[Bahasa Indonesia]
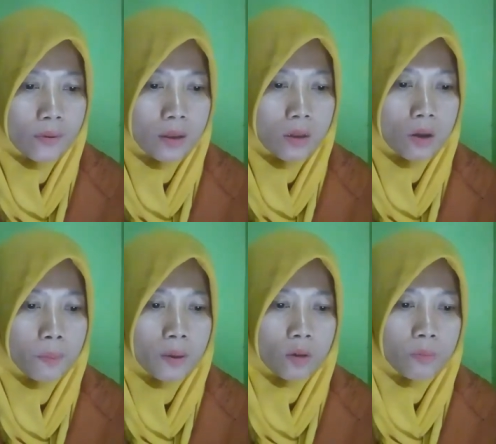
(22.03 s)

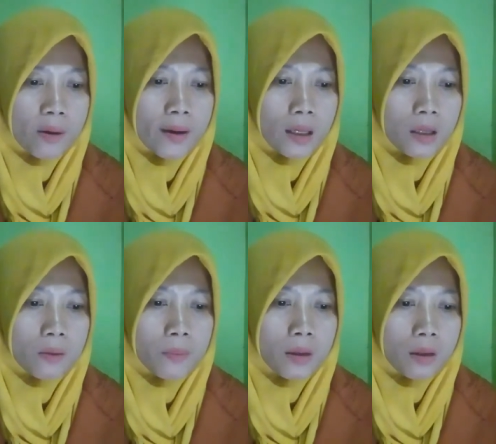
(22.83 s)
video perut bawah
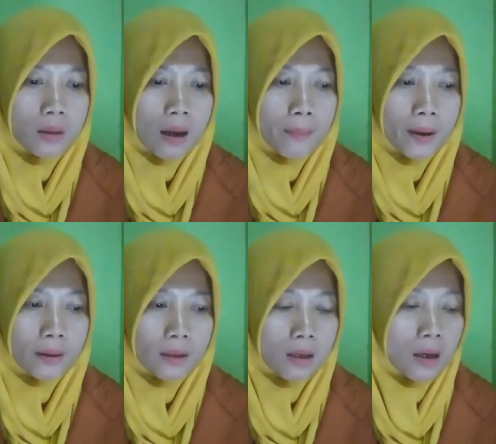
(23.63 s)
kiri berdetak
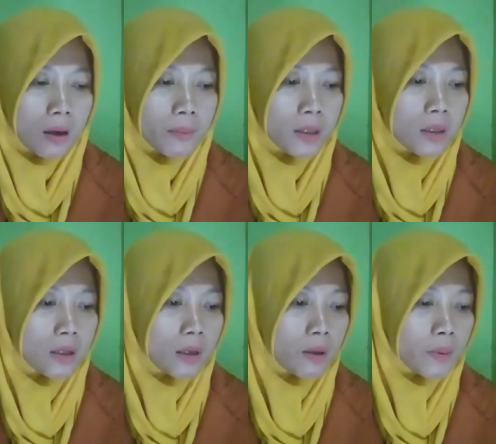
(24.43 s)
apakah tanda hamil?
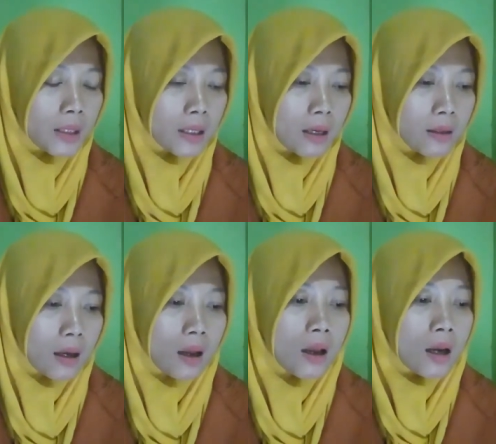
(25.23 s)
Jadi ini
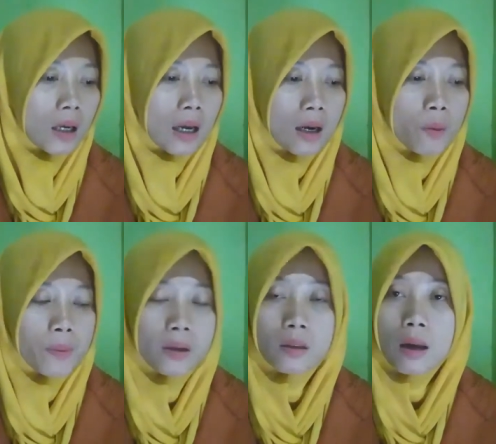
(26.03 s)
pertanyaannya kalau
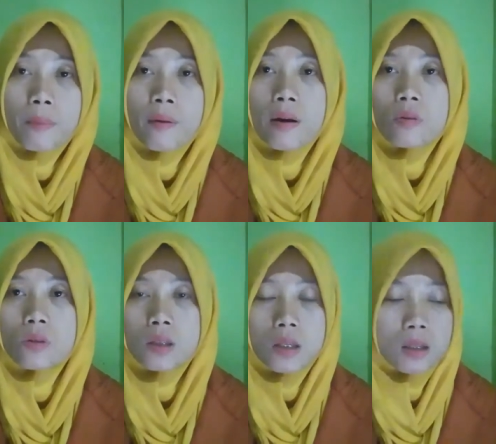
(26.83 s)
berdetak bawah
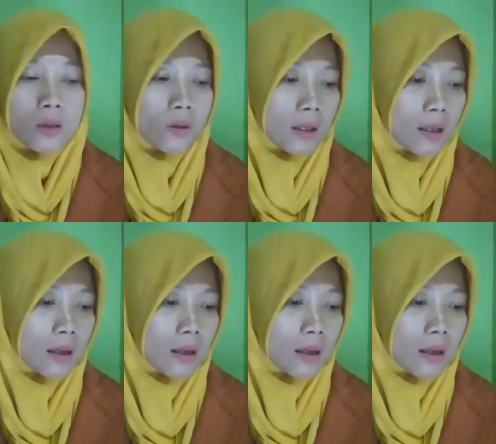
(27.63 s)
udel. Oke,